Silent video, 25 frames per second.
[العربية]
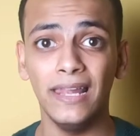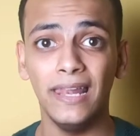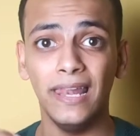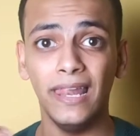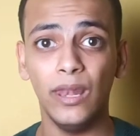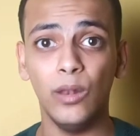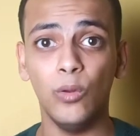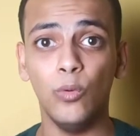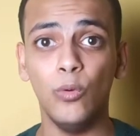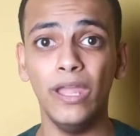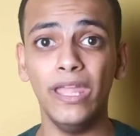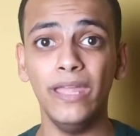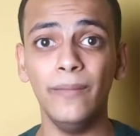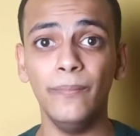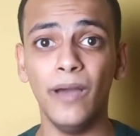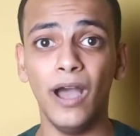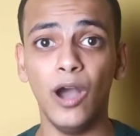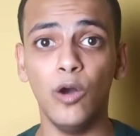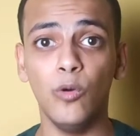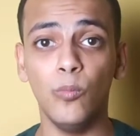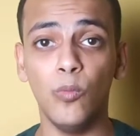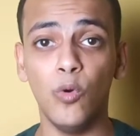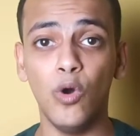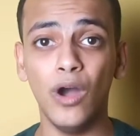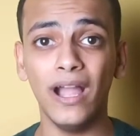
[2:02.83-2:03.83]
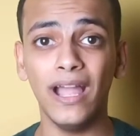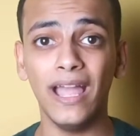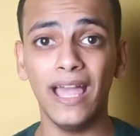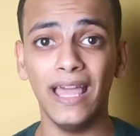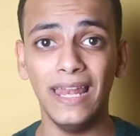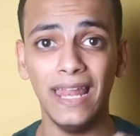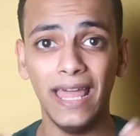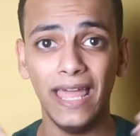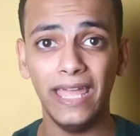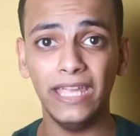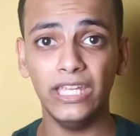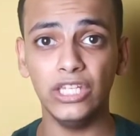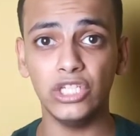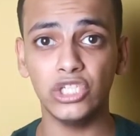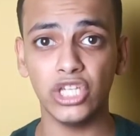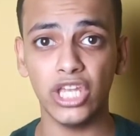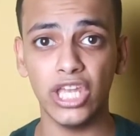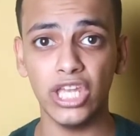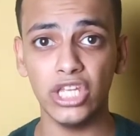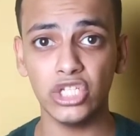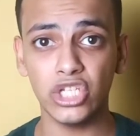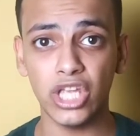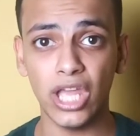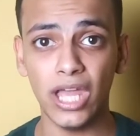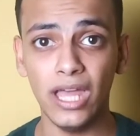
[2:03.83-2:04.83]
للويب او موجه لاي
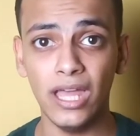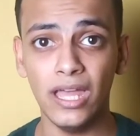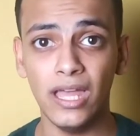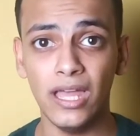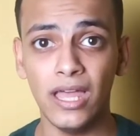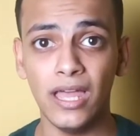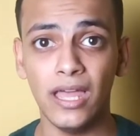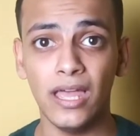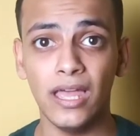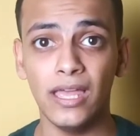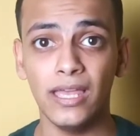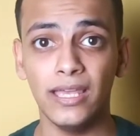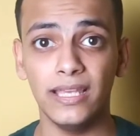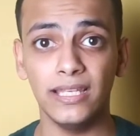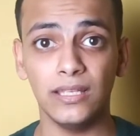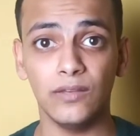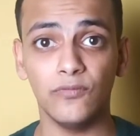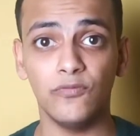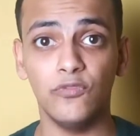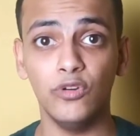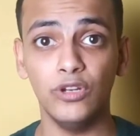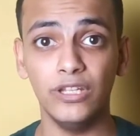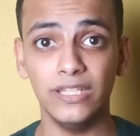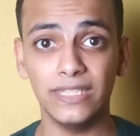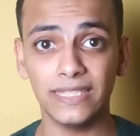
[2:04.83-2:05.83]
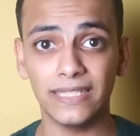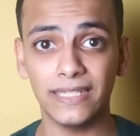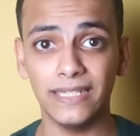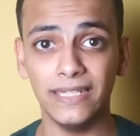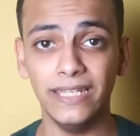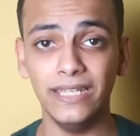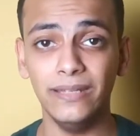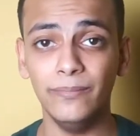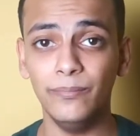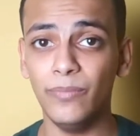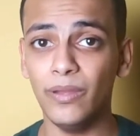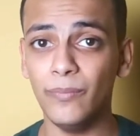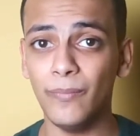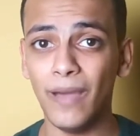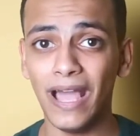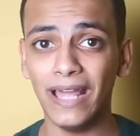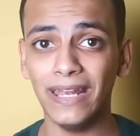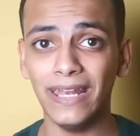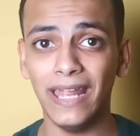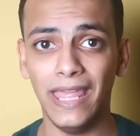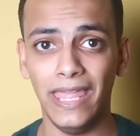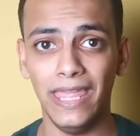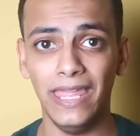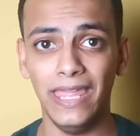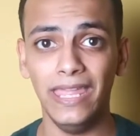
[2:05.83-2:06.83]
شاشه فول سكرين
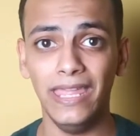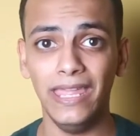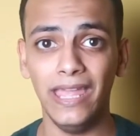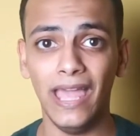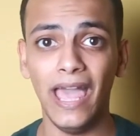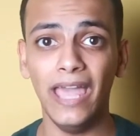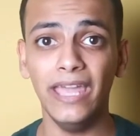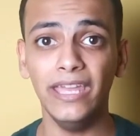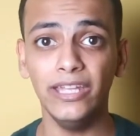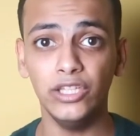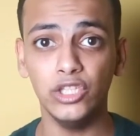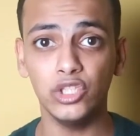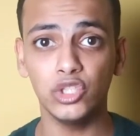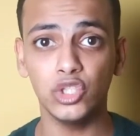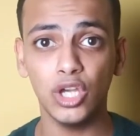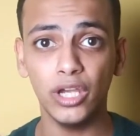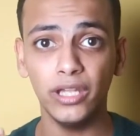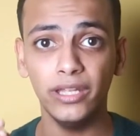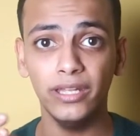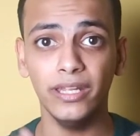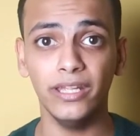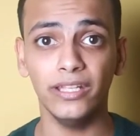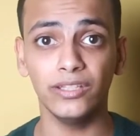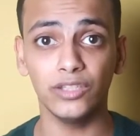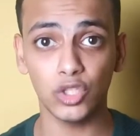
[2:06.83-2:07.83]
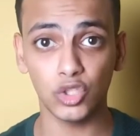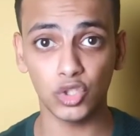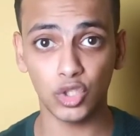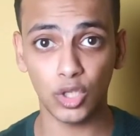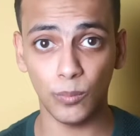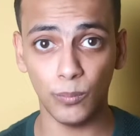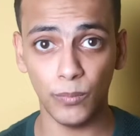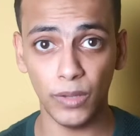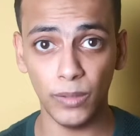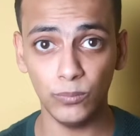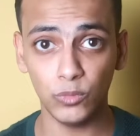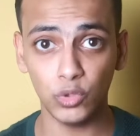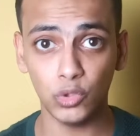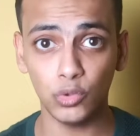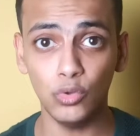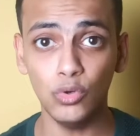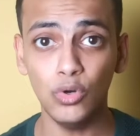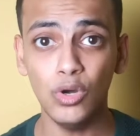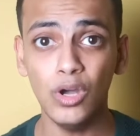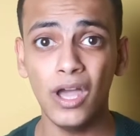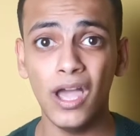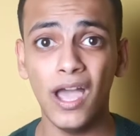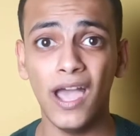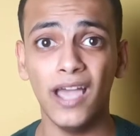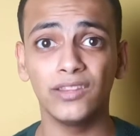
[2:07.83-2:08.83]
بمعنى ايه اي ديزاين انت
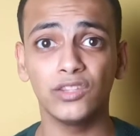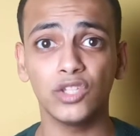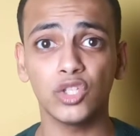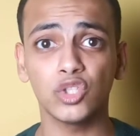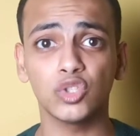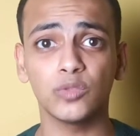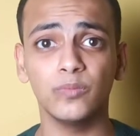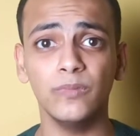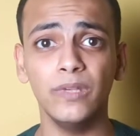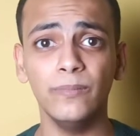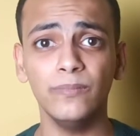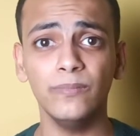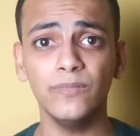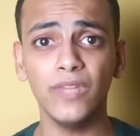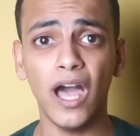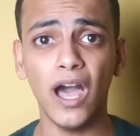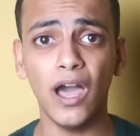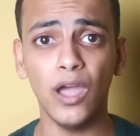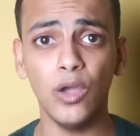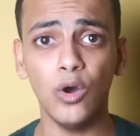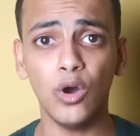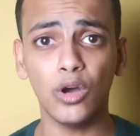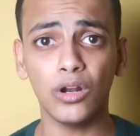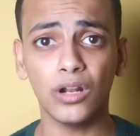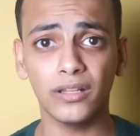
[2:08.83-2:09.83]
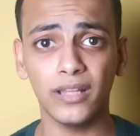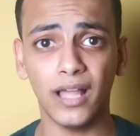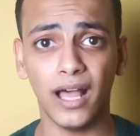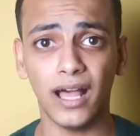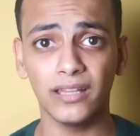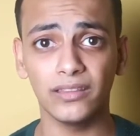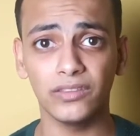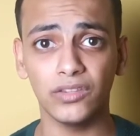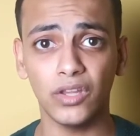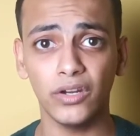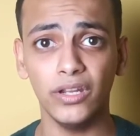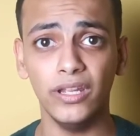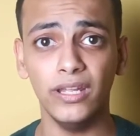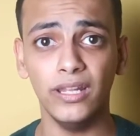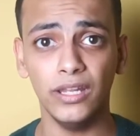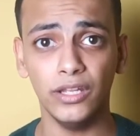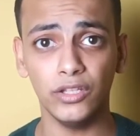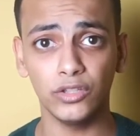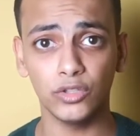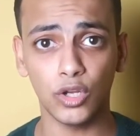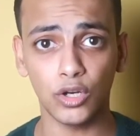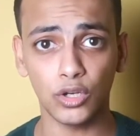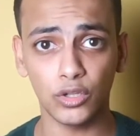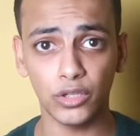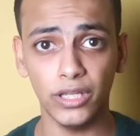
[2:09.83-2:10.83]
صممته التصميم ده هيعرض عن طريق
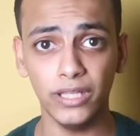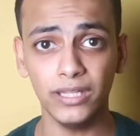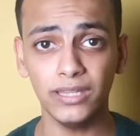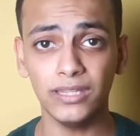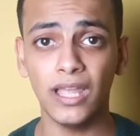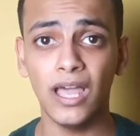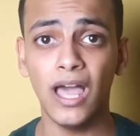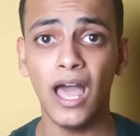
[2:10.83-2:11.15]
الانترنت